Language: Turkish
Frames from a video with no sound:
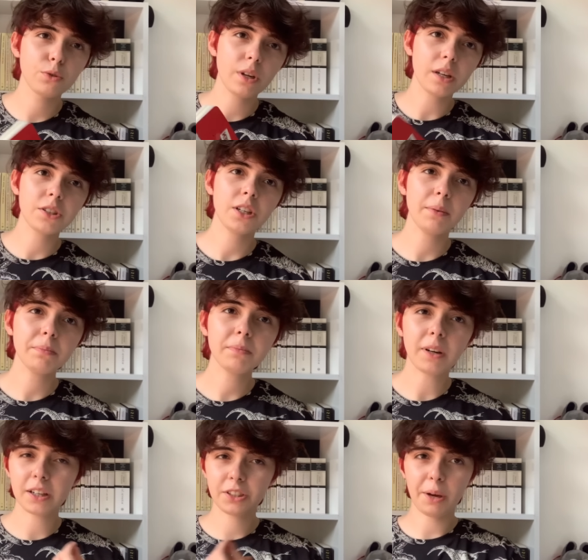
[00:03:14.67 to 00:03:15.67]
dün akşam
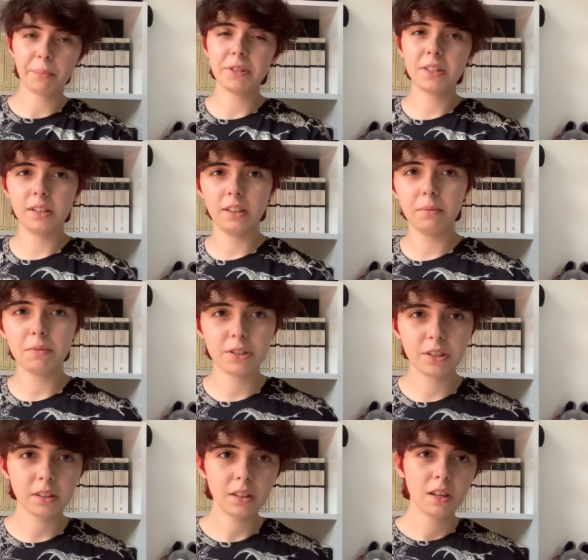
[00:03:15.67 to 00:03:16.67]
akşam bitirdiğim
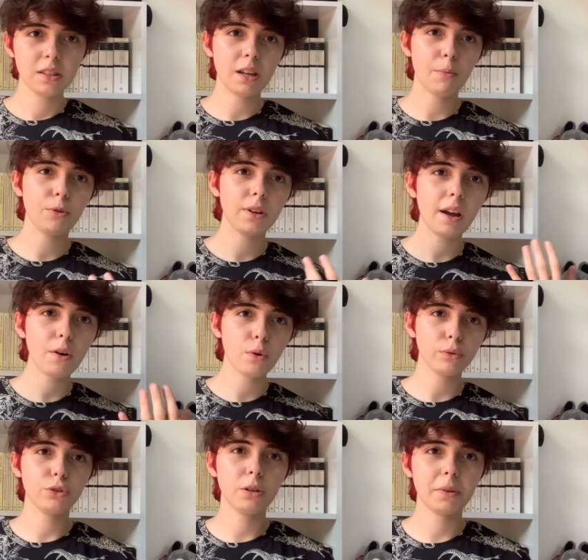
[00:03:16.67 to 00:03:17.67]
için tam olarak
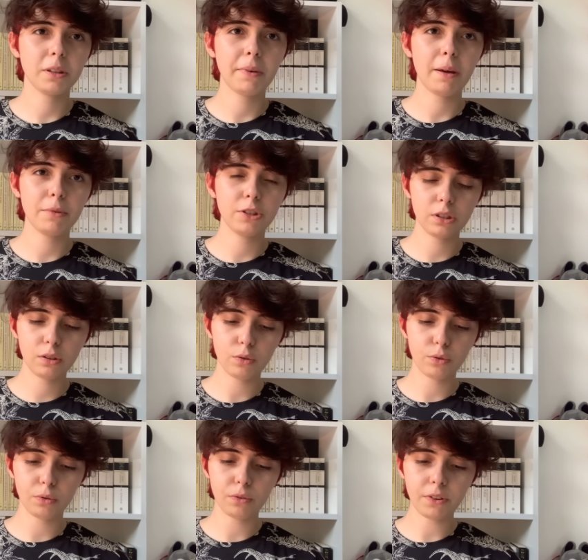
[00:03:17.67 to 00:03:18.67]
konuşamadım. Hem ışık
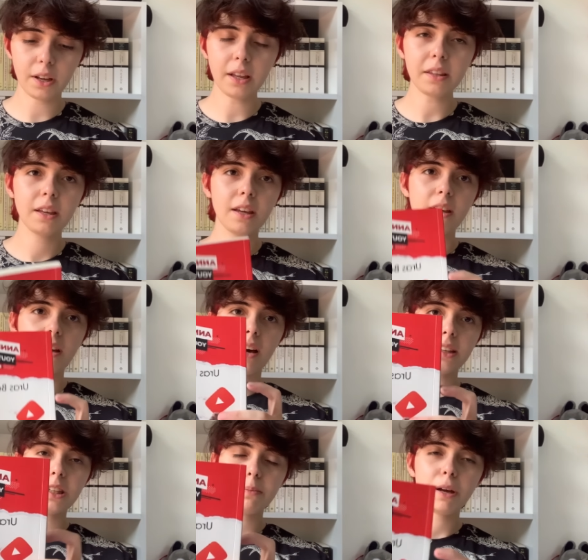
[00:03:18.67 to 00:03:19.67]
kötüydü falan.
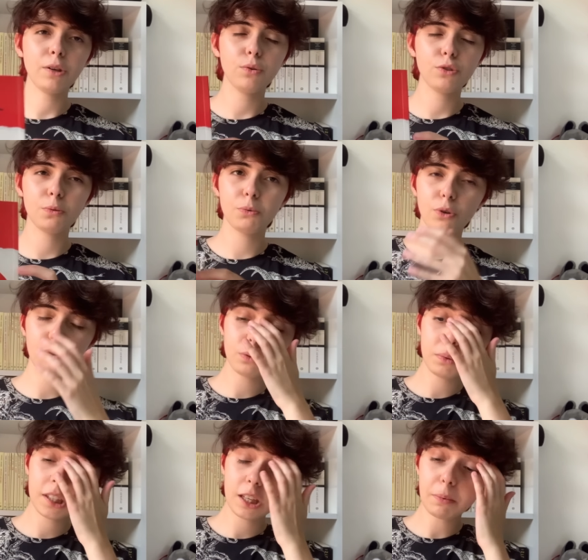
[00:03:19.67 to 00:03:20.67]
Anne ben YouTuber
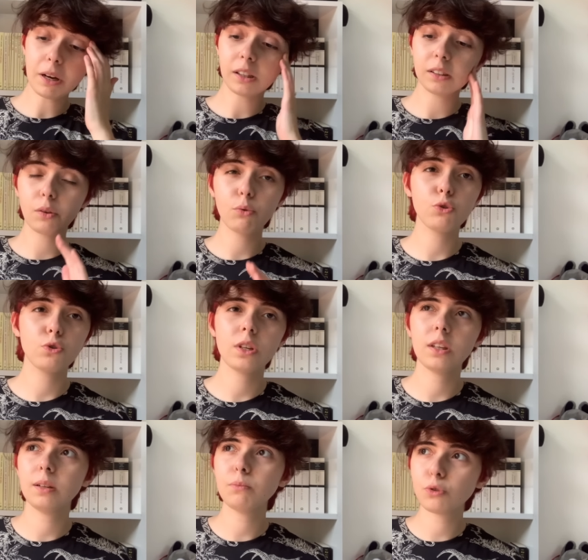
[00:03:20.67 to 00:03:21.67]
oldum kitap hakkında
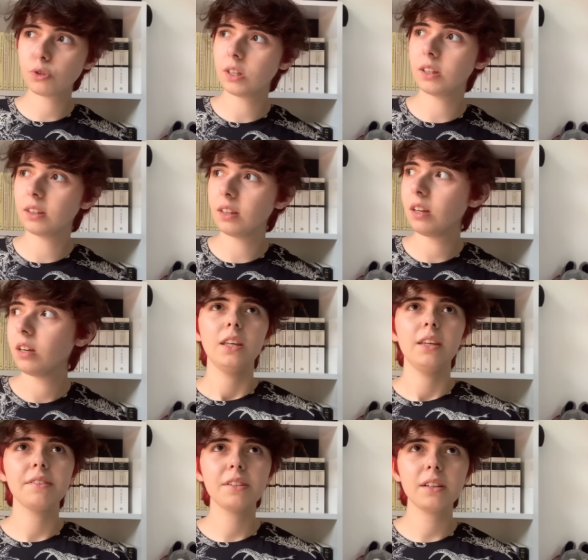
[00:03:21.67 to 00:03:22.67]
düşüncelerim şu şekilde.
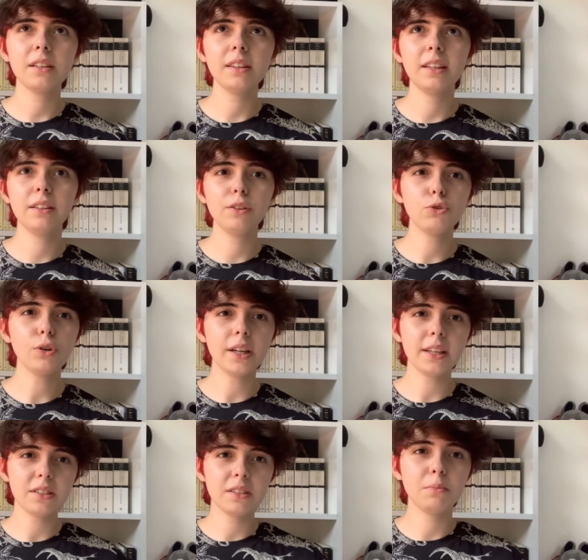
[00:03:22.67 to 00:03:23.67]
Yazarın dilini çok
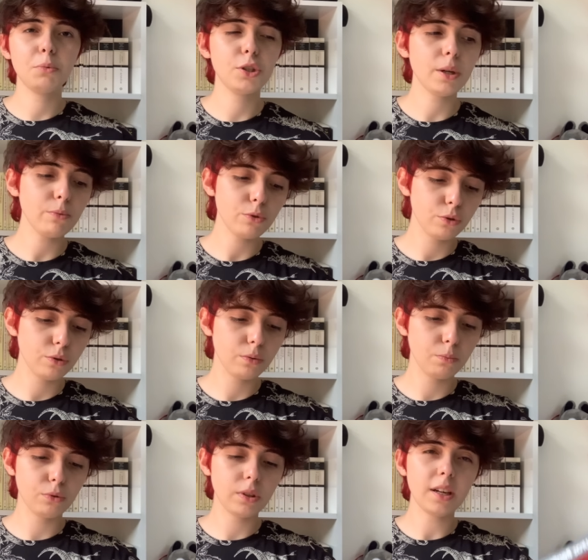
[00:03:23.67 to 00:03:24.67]
eleştirmeyeceğim çünkü burada